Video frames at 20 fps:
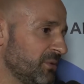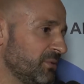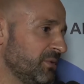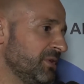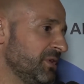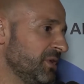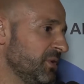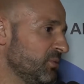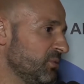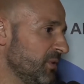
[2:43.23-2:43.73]

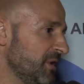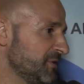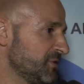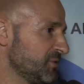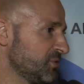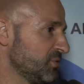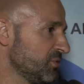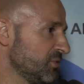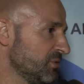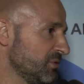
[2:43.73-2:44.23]
quindi
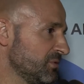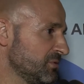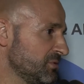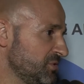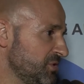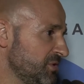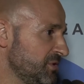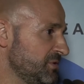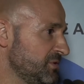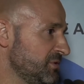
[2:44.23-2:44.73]
questo
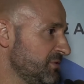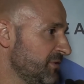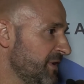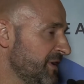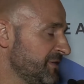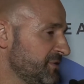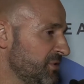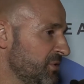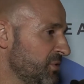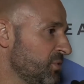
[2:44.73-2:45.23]
ci, ci fa
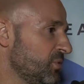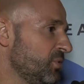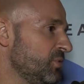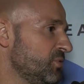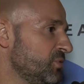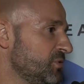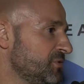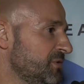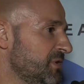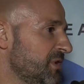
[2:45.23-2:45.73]
essere
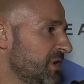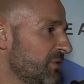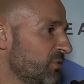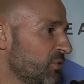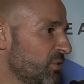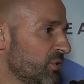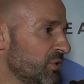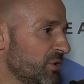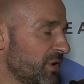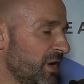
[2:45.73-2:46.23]
orgogliosi del
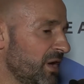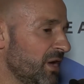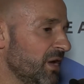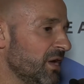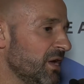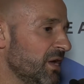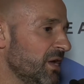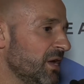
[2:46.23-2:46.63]
lavoro che,